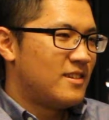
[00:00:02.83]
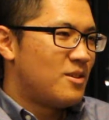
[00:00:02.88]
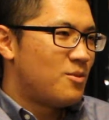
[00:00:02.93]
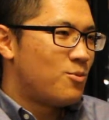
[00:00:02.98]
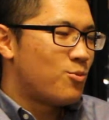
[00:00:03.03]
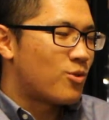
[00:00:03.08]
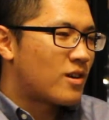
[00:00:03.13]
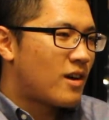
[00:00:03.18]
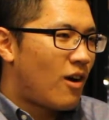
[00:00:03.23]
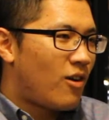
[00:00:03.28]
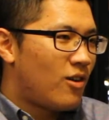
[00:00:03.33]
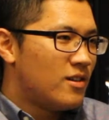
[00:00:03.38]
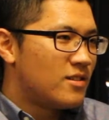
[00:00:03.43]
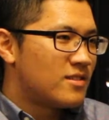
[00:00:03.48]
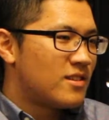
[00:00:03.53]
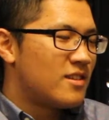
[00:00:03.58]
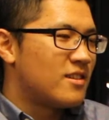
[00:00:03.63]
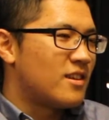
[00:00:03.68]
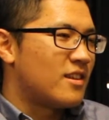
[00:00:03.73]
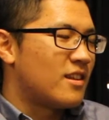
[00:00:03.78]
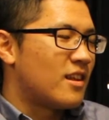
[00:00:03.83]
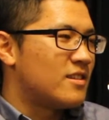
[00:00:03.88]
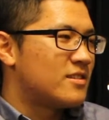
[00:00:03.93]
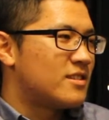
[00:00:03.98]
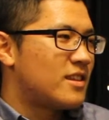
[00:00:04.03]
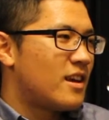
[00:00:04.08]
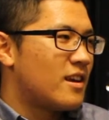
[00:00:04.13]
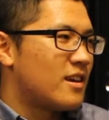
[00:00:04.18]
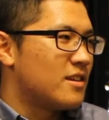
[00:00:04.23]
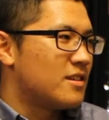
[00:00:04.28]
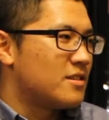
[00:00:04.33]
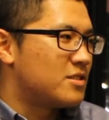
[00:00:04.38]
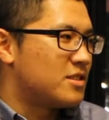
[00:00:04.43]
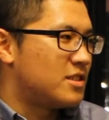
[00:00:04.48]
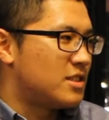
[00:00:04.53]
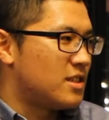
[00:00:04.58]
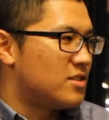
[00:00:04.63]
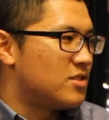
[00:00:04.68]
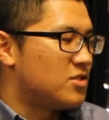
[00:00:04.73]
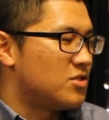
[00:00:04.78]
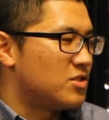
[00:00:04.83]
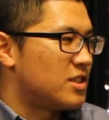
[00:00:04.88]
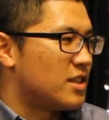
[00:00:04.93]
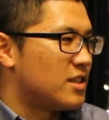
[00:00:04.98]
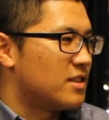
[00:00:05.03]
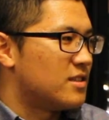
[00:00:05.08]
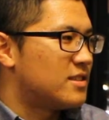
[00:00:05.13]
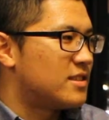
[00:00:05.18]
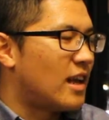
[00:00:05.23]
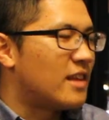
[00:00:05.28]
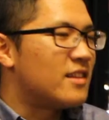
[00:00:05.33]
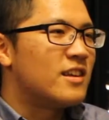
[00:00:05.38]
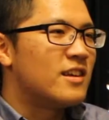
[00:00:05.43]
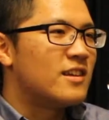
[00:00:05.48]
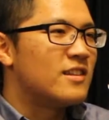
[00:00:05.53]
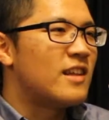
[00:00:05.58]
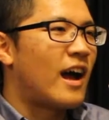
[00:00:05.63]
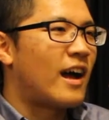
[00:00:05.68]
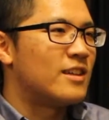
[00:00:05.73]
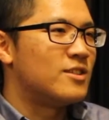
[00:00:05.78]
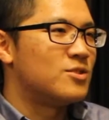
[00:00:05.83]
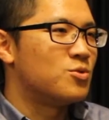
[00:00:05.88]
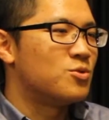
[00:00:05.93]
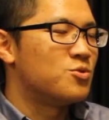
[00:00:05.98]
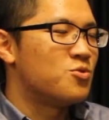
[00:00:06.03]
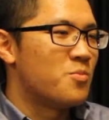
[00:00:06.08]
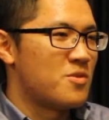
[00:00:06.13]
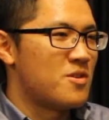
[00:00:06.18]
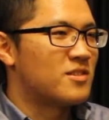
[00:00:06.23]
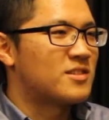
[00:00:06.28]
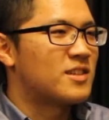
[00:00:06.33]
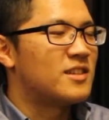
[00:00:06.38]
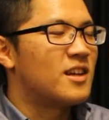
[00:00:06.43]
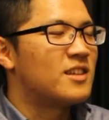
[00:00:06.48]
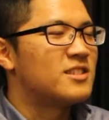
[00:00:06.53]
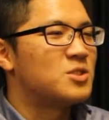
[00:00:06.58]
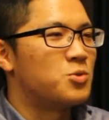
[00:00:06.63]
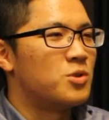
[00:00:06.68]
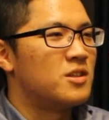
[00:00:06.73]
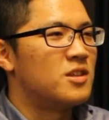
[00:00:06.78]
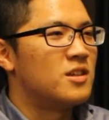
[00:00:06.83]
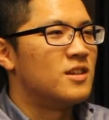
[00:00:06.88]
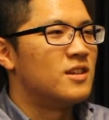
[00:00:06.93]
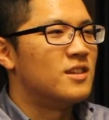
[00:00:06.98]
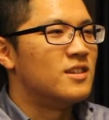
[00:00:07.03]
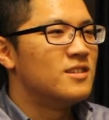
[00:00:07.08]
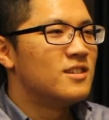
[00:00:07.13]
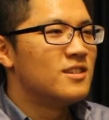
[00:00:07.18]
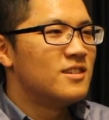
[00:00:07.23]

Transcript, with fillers: 我高二那年，在截止前三天喊说有没有要参加智慧铁人，